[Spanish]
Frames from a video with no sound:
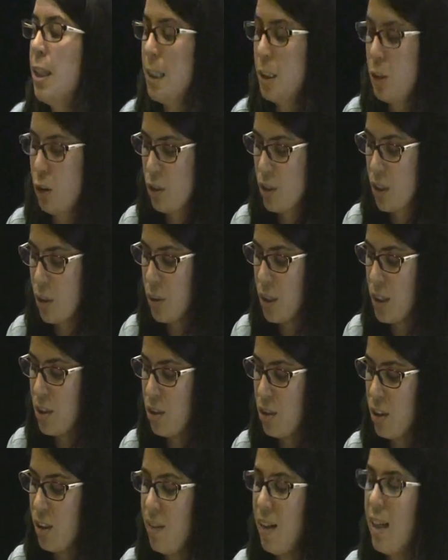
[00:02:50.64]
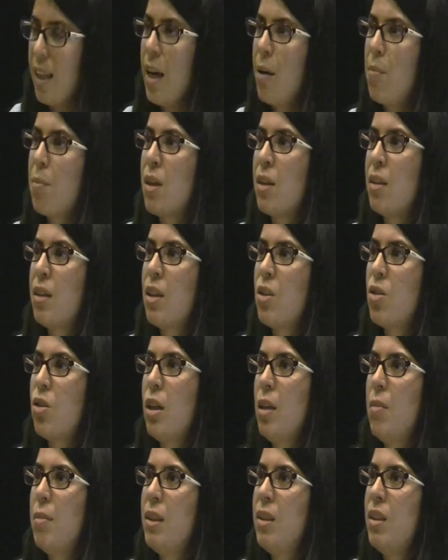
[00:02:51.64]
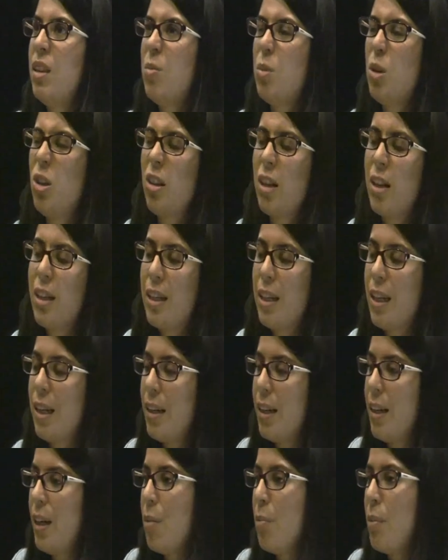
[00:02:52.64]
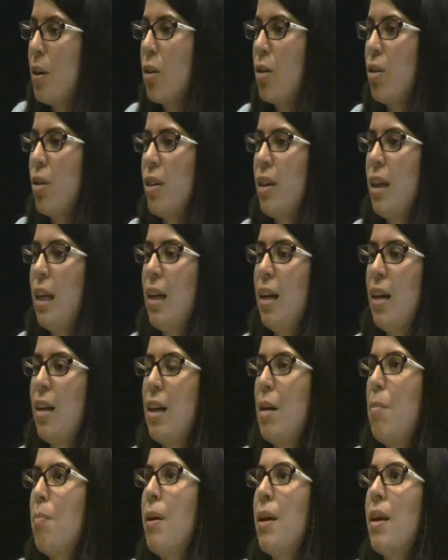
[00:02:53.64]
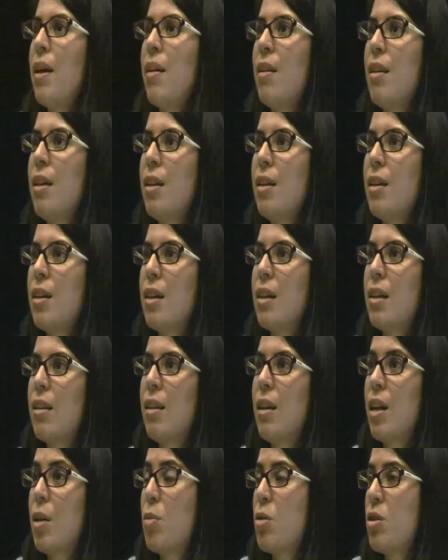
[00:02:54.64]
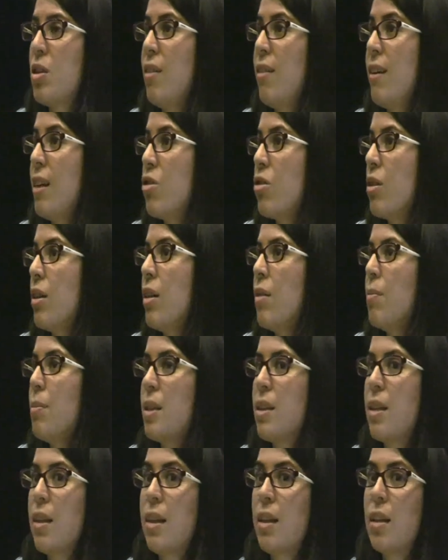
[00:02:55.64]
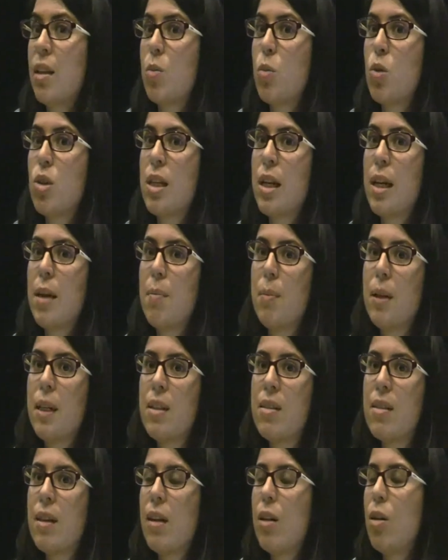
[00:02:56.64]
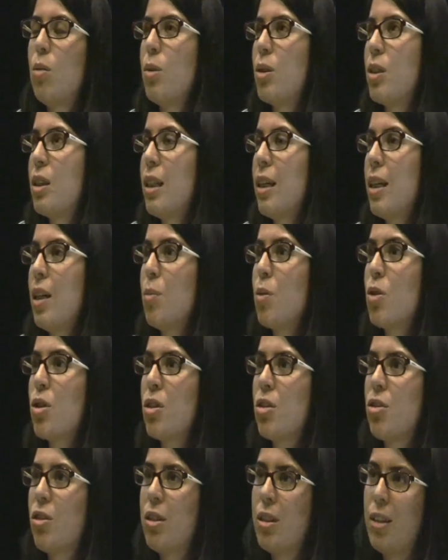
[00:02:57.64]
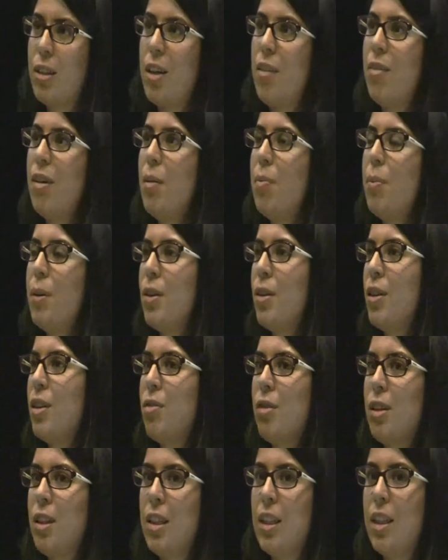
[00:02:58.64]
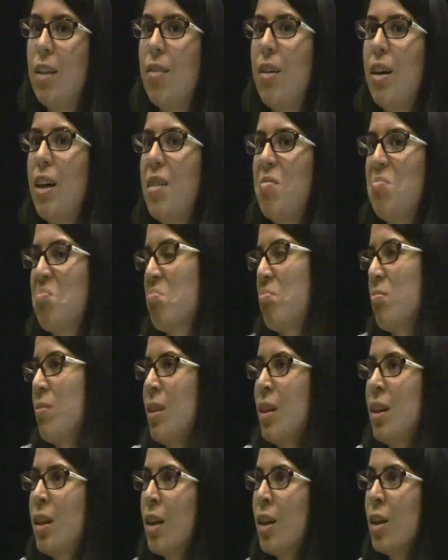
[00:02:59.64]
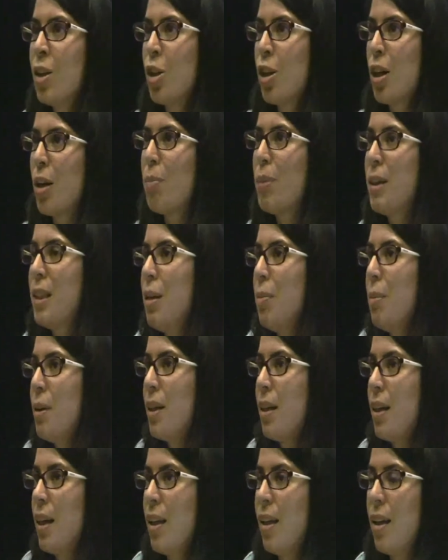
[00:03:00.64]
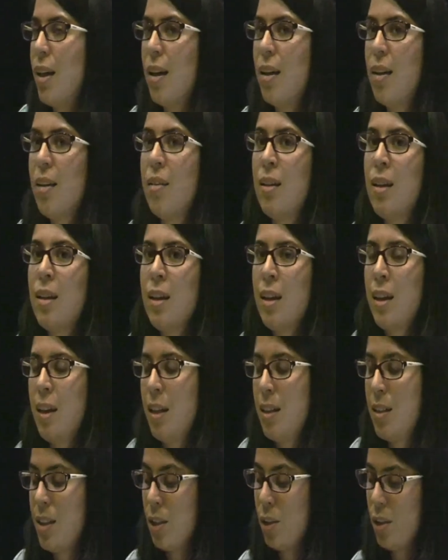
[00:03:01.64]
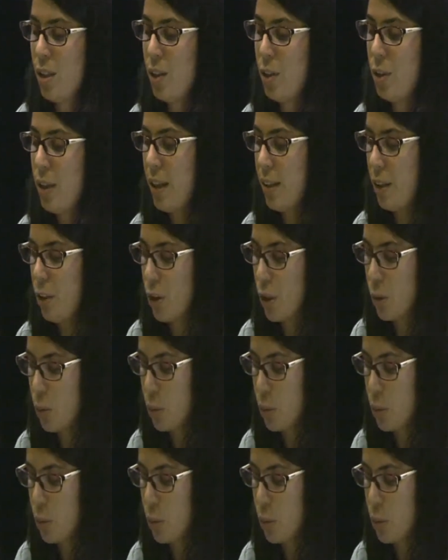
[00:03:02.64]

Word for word: Entonces, una sostenibilidad ambiental solamente por lo general en el marco de las campañas de, responsabilidad social empresarial de muchas empresas, es como si queremos ser sostenibles, pero en definitiva no respetas para nada el ciclo natural de los